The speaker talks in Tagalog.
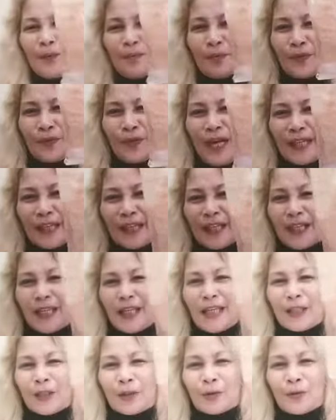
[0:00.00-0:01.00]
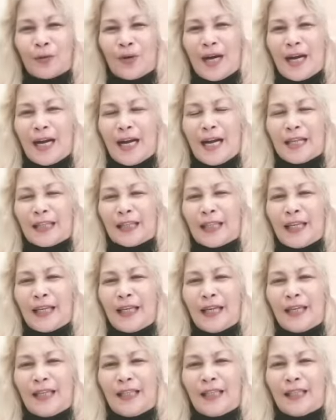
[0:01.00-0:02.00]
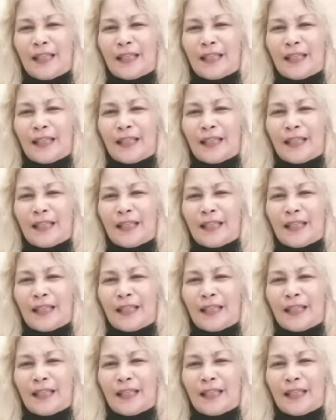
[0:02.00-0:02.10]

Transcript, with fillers: din po natin dito ang ating